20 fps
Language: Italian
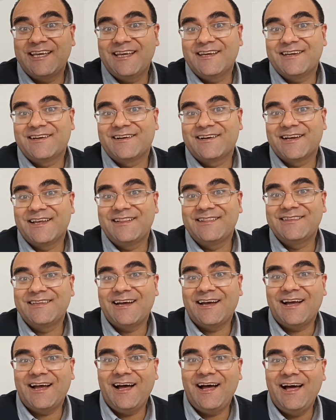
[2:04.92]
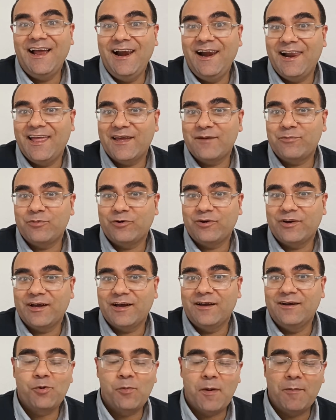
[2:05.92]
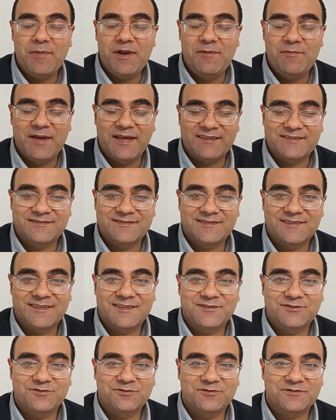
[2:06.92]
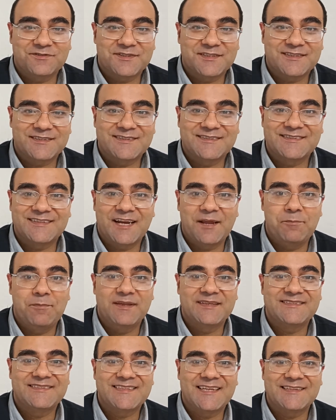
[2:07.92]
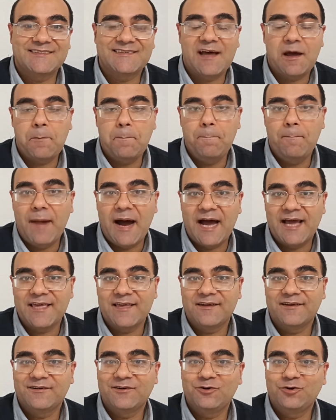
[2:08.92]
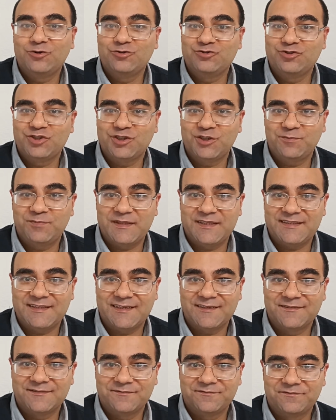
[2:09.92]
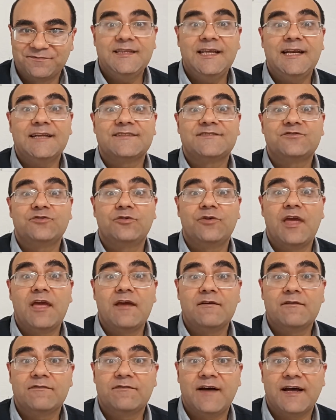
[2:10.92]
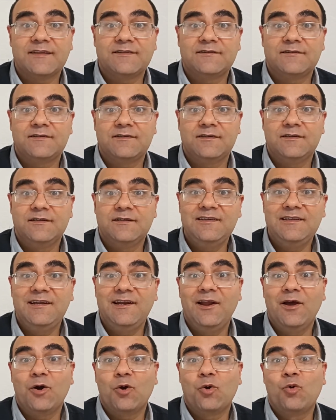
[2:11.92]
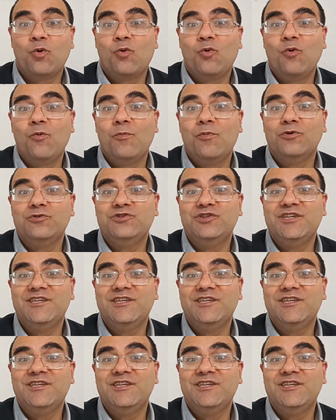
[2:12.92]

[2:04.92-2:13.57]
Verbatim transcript: che in realtà all'epoca Luca probabilmente non sarebbe stata mai concepita. Nella storia, infatti, il cubo